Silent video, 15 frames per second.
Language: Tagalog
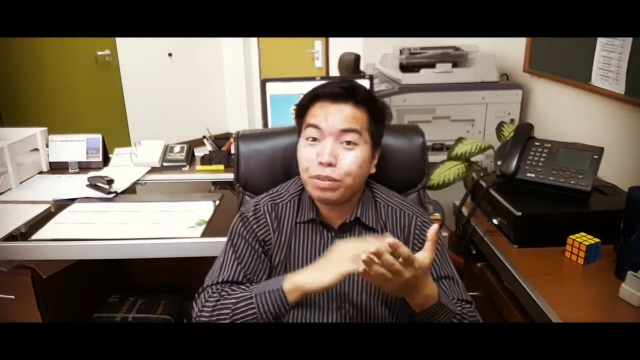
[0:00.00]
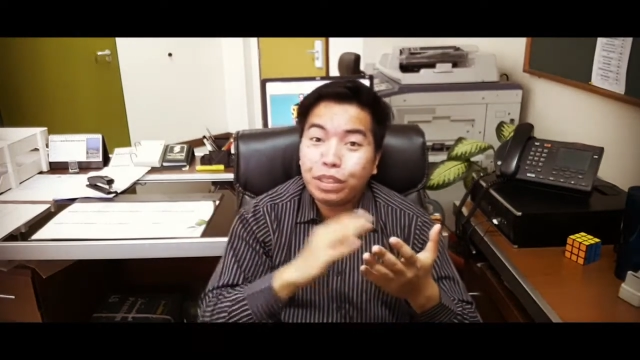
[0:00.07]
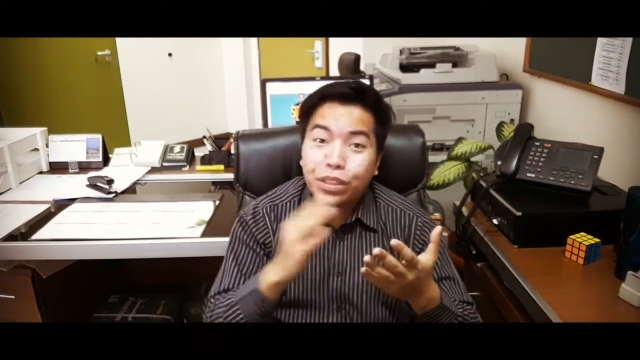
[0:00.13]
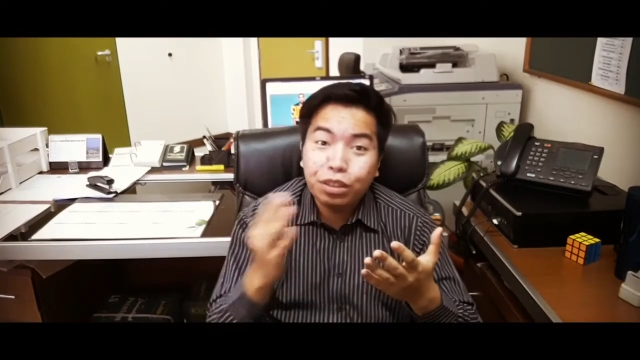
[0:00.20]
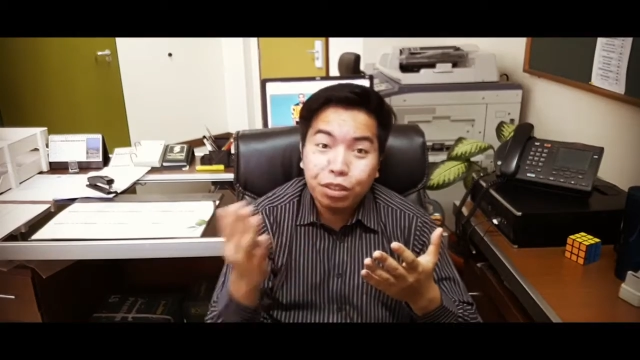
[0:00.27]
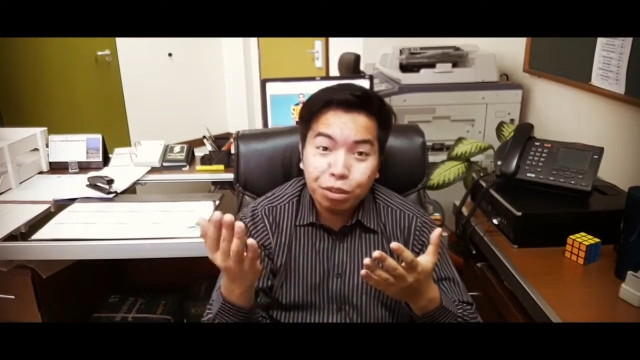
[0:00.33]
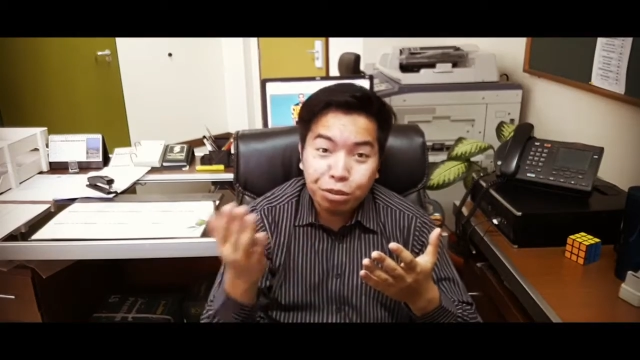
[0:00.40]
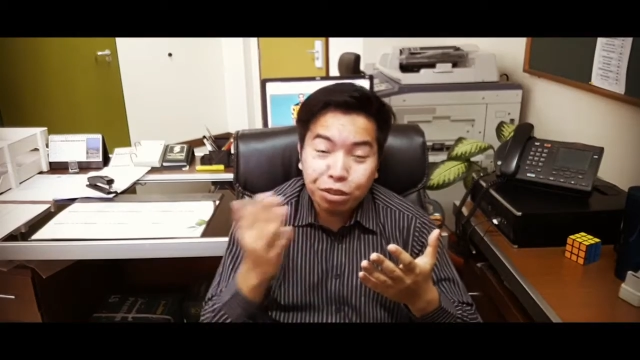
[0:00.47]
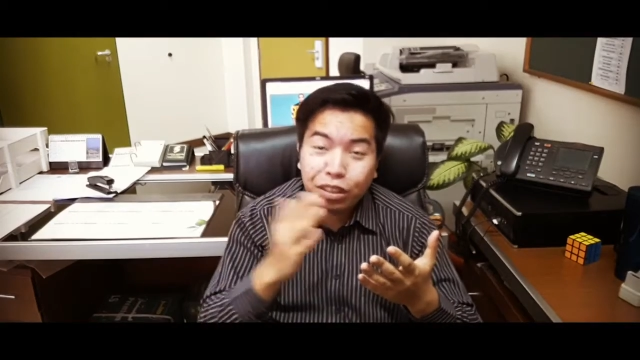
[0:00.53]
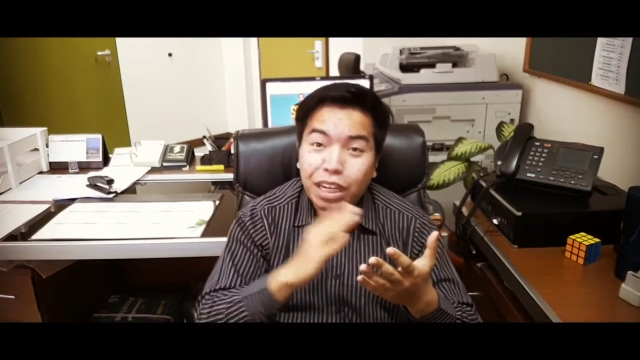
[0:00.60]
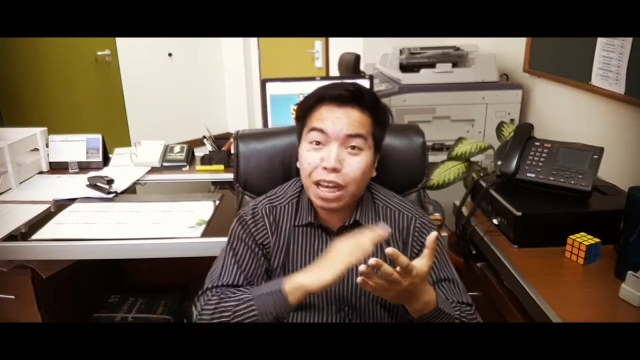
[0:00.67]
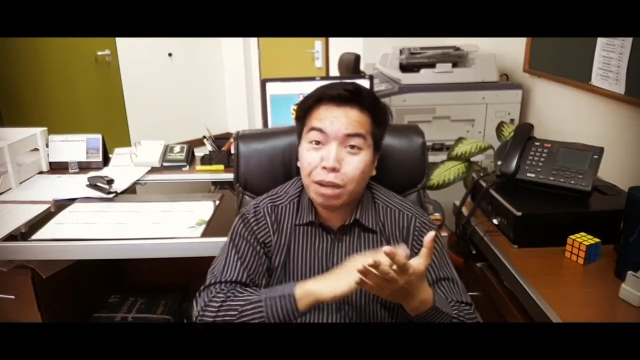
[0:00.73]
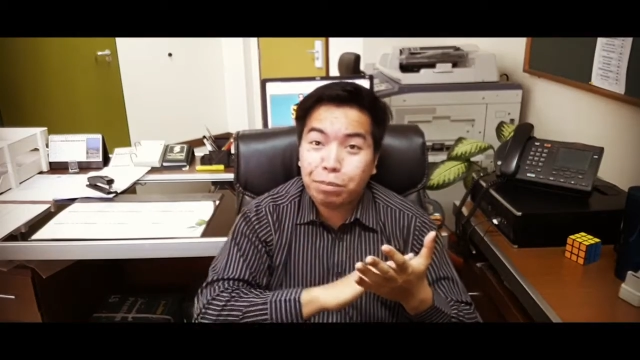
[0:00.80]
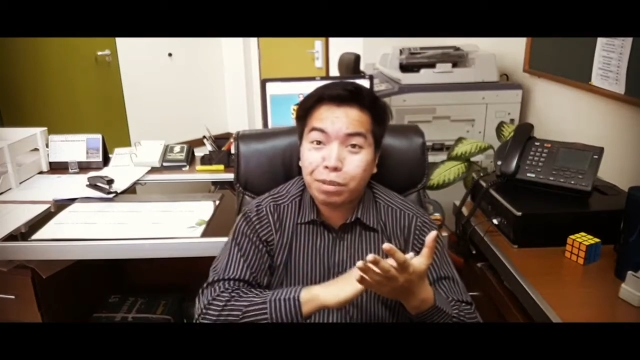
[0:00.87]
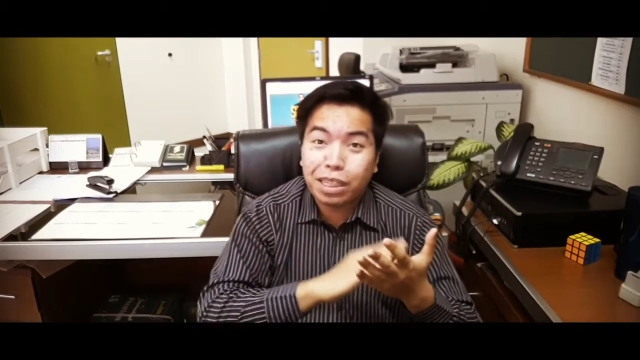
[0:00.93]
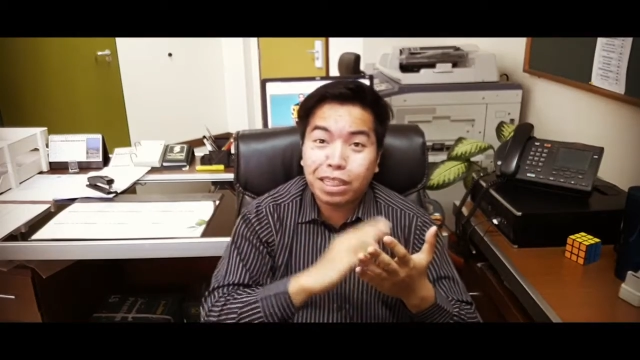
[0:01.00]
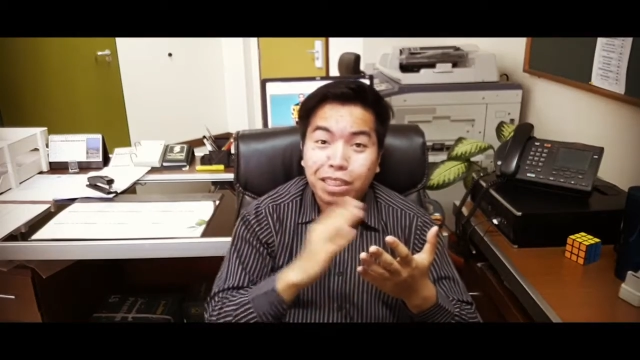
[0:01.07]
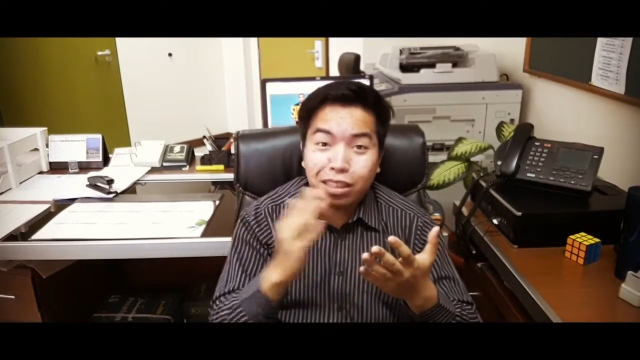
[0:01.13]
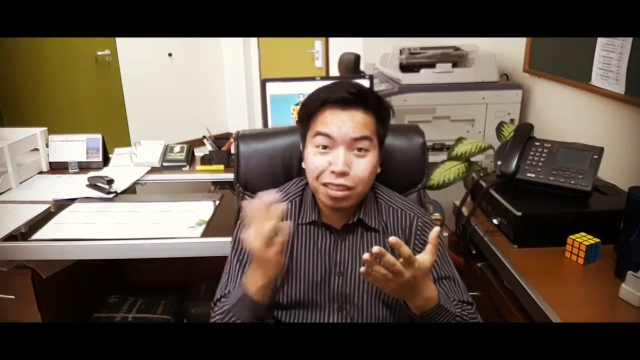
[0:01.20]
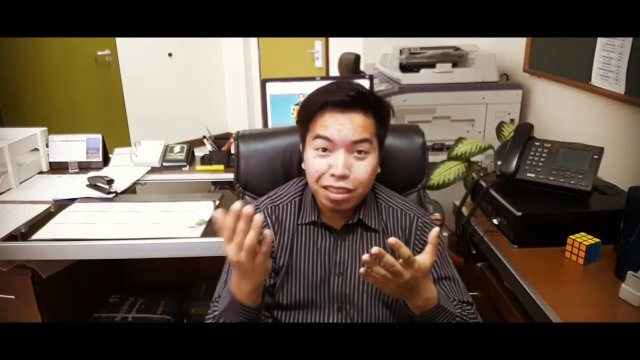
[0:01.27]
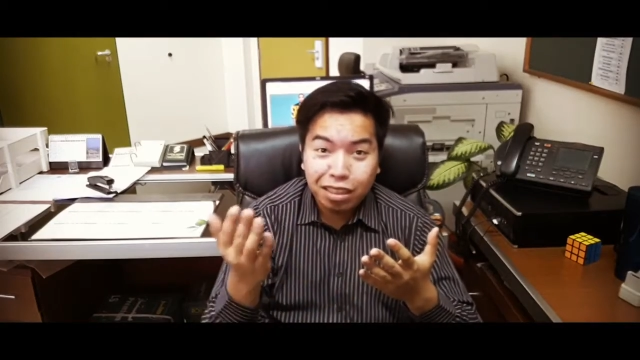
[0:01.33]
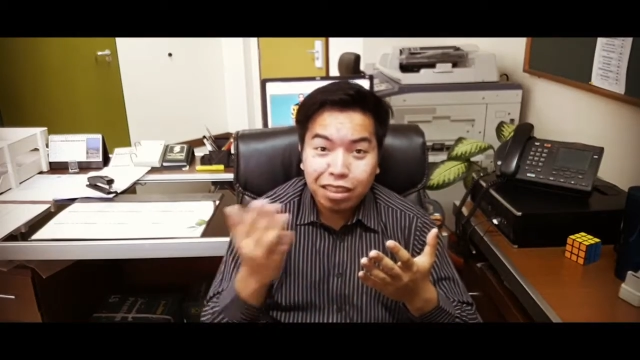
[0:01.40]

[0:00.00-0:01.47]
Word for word: videos namin.